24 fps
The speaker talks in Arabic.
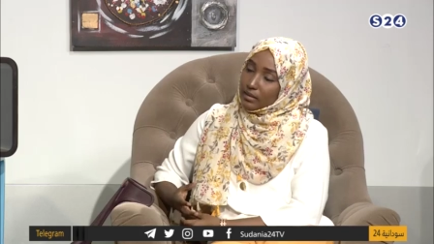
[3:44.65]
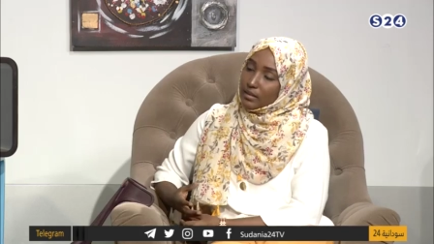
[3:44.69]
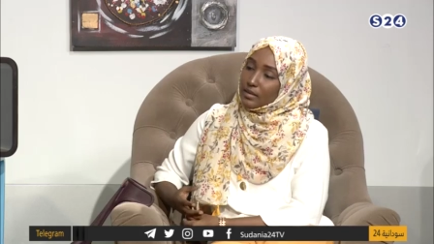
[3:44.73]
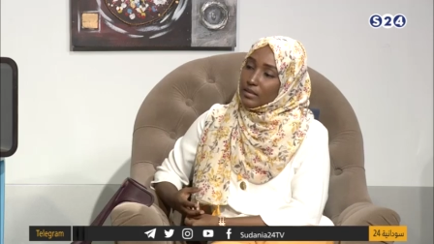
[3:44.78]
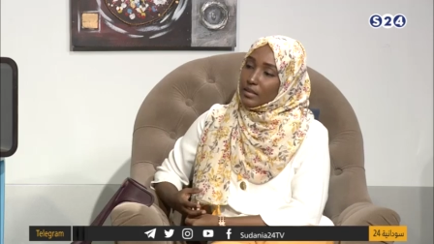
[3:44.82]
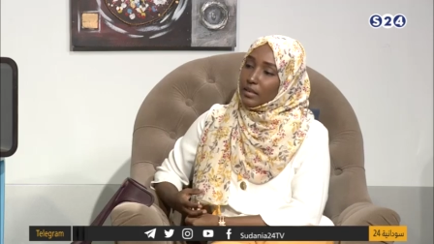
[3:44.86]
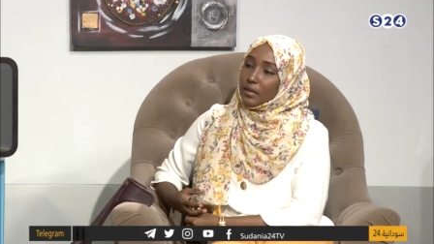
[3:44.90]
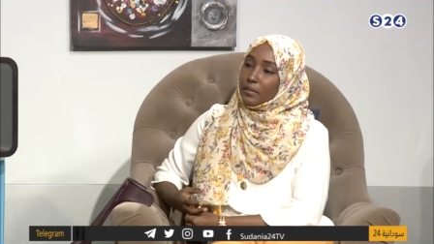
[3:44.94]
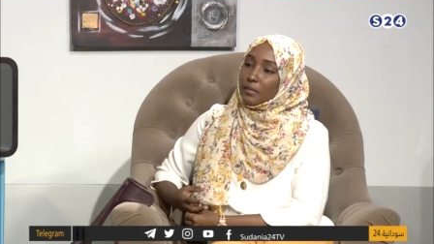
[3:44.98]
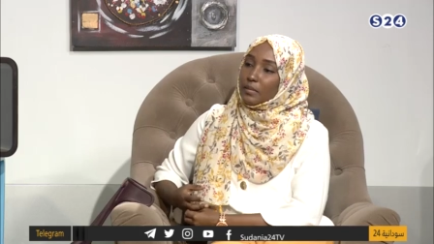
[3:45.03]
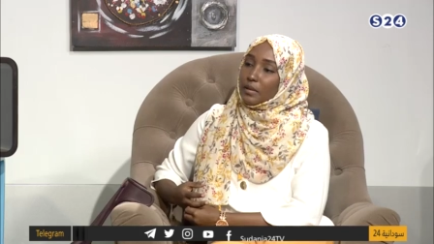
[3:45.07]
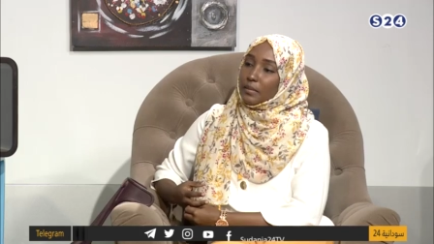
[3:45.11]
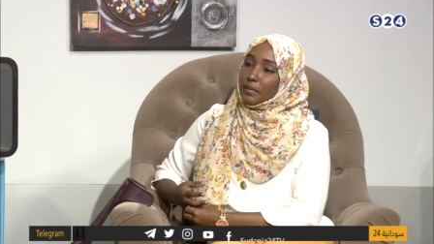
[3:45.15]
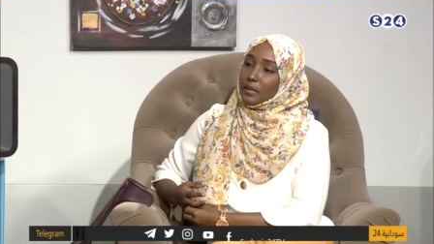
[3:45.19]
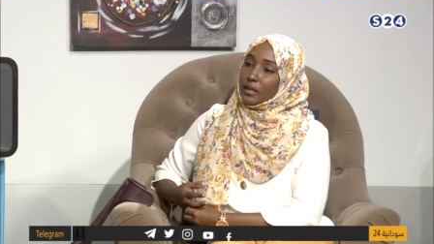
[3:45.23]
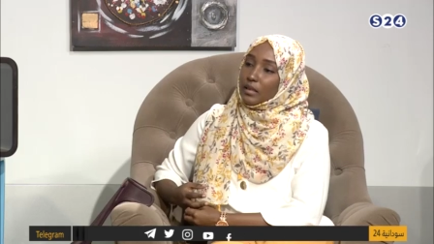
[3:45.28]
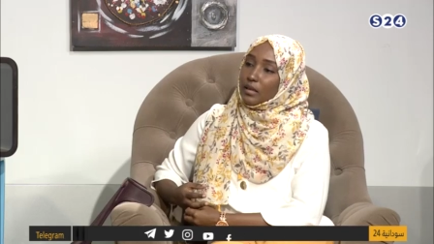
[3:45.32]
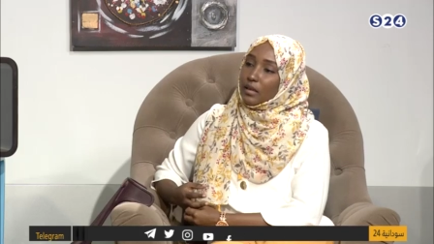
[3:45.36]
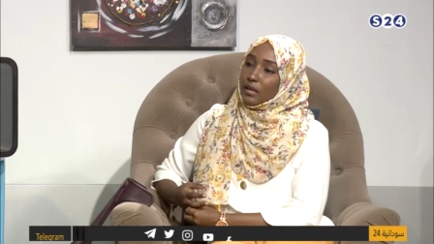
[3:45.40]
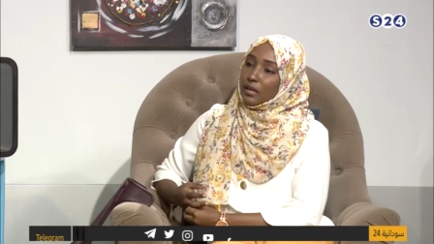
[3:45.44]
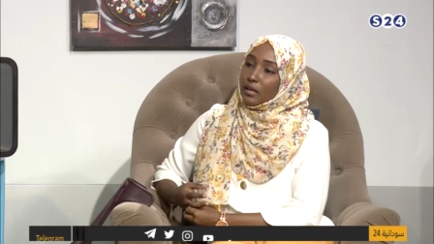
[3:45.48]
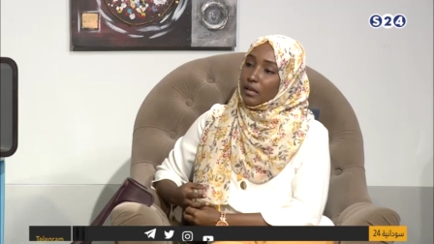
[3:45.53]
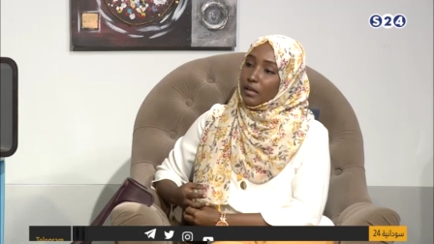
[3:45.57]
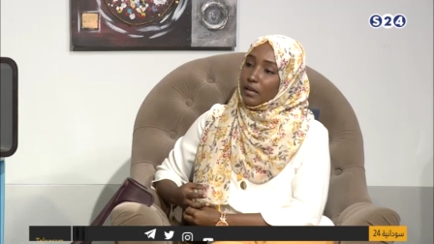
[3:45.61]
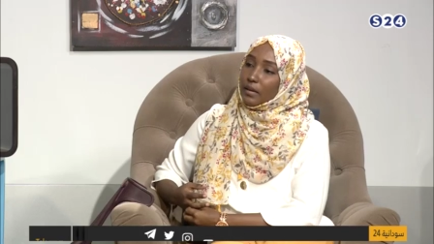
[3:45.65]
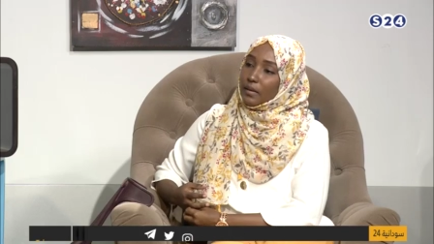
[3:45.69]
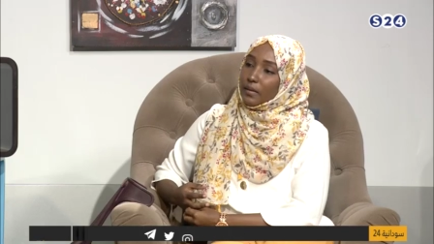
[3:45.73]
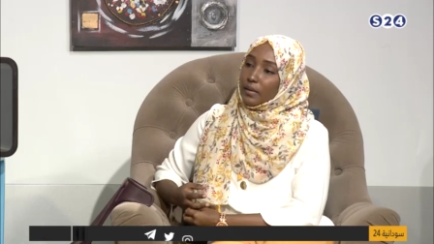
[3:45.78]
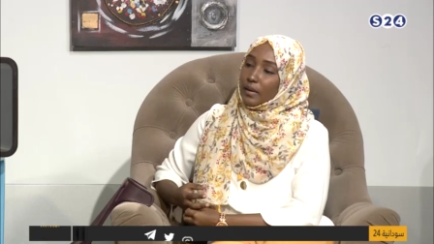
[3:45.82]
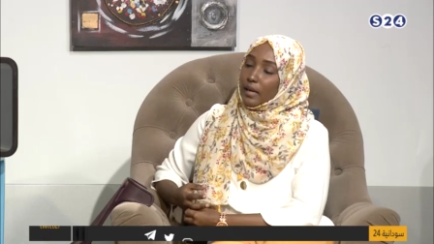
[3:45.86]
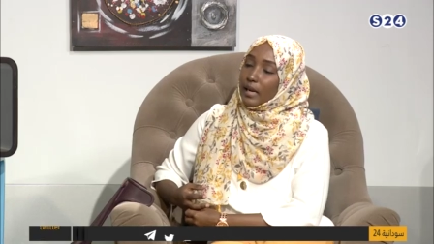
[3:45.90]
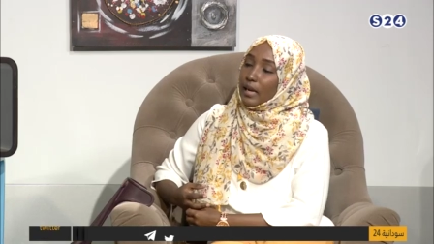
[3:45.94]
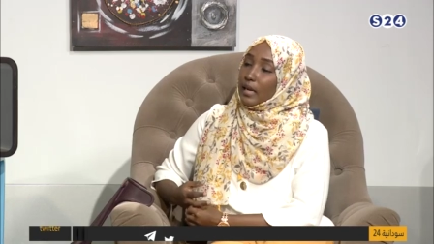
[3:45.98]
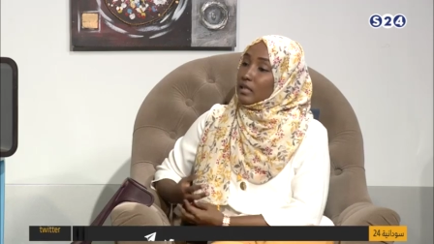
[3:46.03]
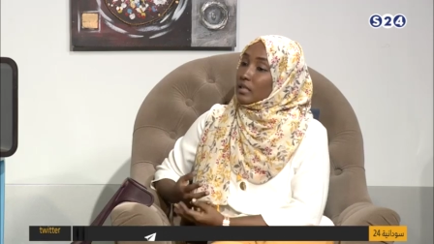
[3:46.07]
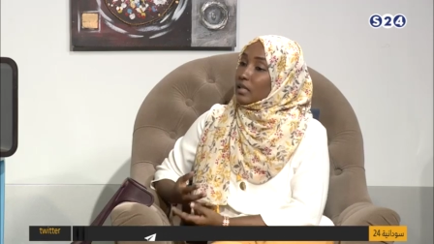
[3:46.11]
تعبنا من آه،
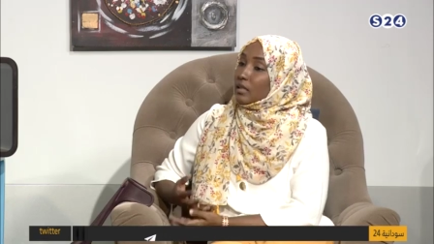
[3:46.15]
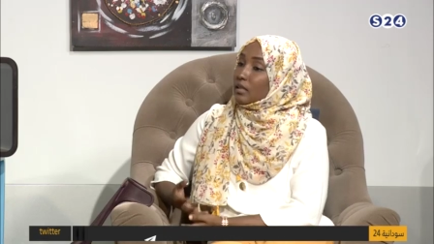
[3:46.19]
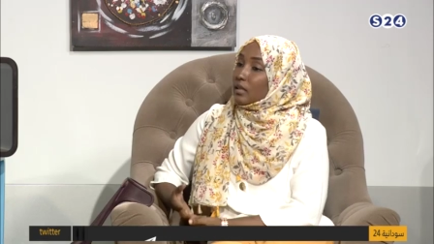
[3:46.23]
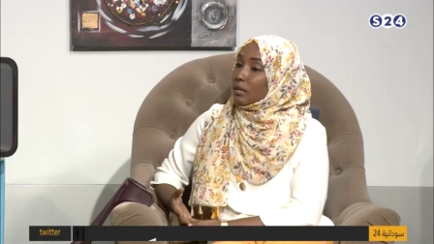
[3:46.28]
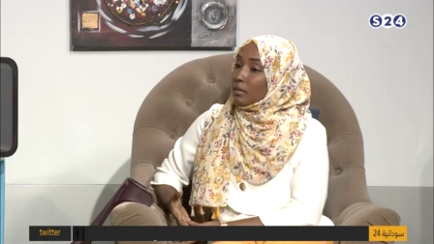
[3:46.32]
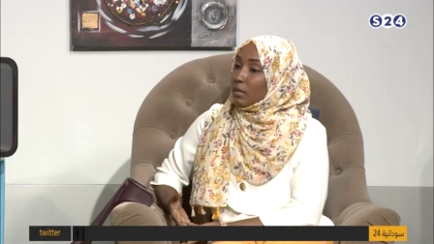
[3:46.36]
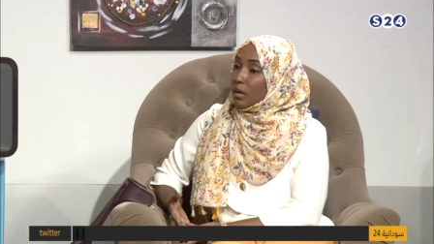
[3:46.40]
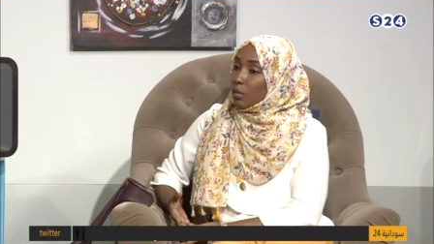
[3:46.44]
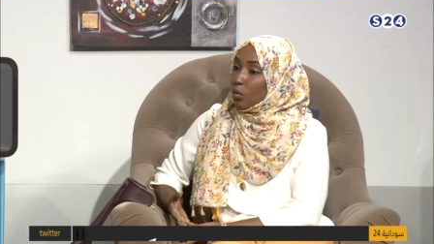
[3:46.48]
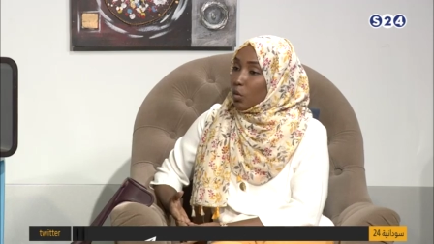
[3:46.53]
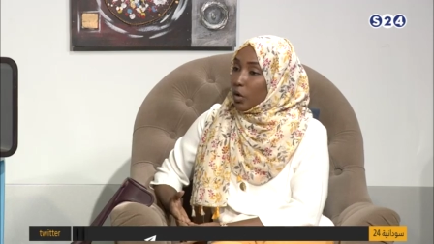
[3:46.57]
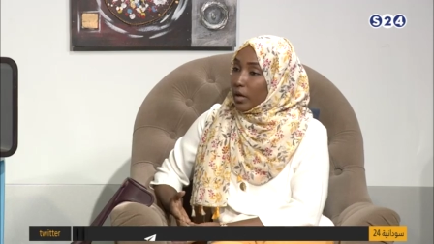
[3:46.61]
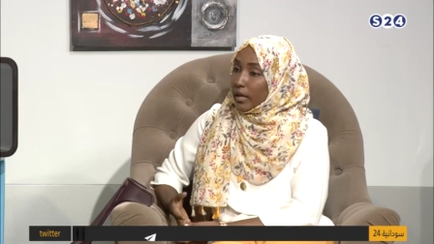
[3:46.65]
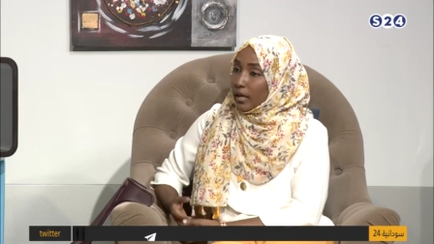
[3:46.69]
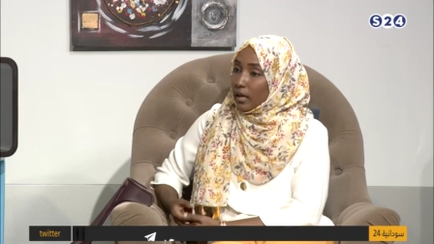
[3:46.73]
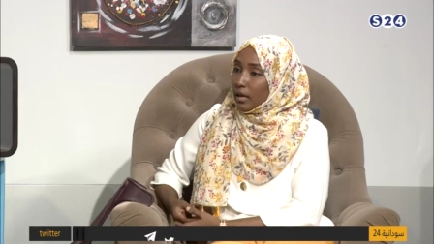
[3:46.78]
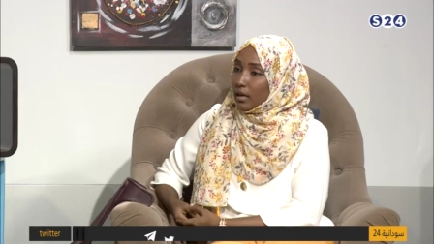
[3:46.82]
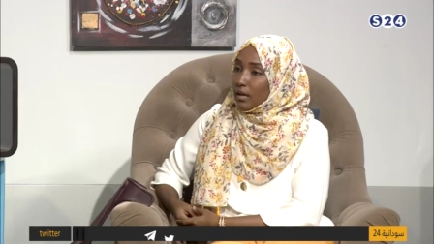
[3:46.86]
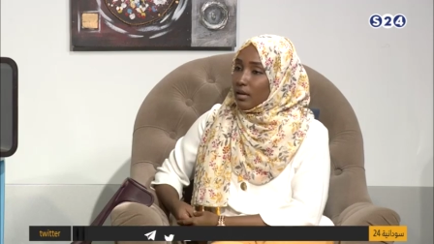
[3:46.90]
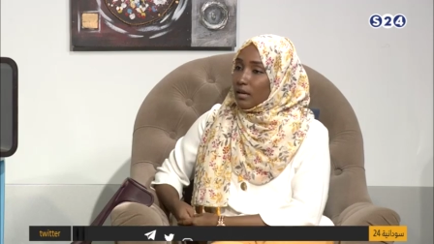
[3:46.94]
الحاجات الما مهيئه